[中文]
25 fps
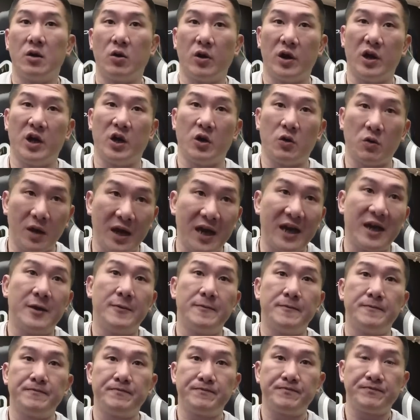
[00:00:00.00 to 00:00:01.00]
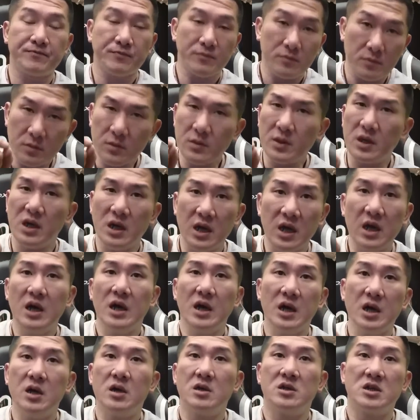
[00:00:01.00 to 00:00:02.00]
会流泪？
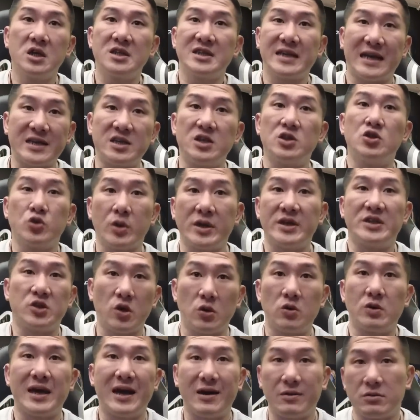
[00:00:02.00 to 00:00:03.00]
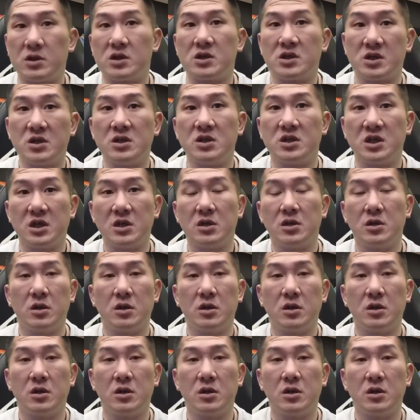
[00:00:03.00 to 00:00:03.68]
这才是最重要的事情。